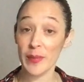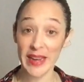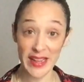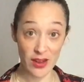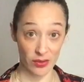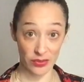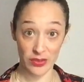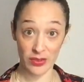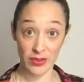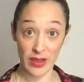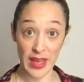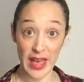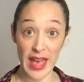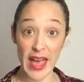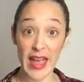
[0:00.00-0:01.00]
élégante.
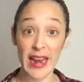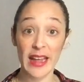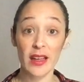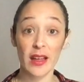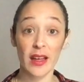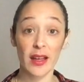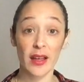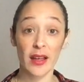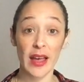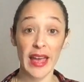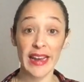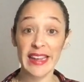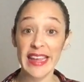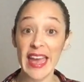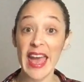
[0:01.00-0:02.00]
Elle,
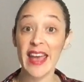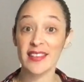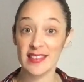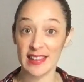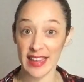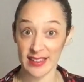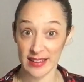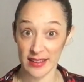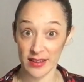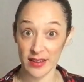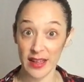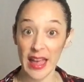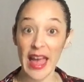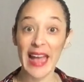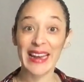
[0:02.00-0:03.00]
est esthète,
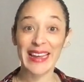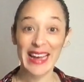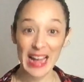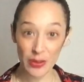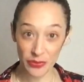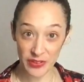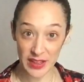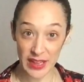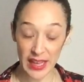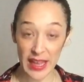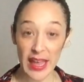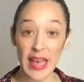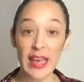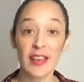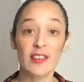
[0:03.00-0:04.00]
elle est raffinée.
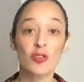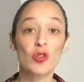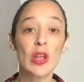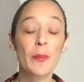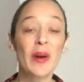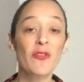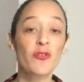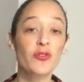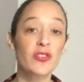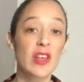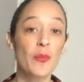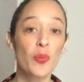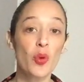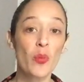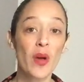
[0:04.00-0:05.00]
Et ce n'est pas
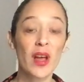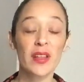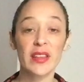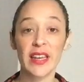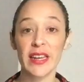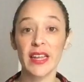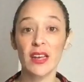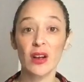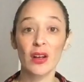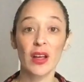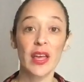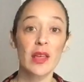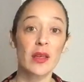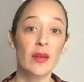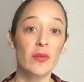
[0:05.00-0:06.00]
simplement être élégant
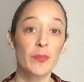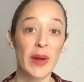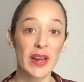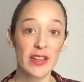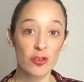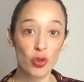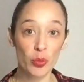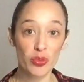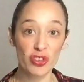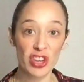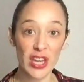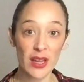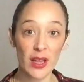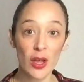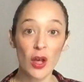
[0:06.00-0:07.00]
et, par les
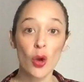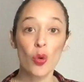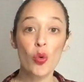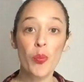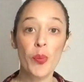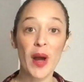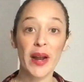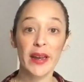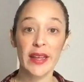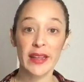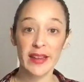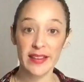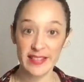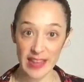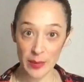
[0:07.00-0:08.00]
objets ou par
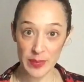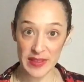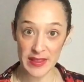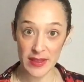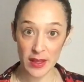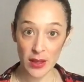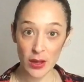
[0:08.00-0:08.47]
les habits.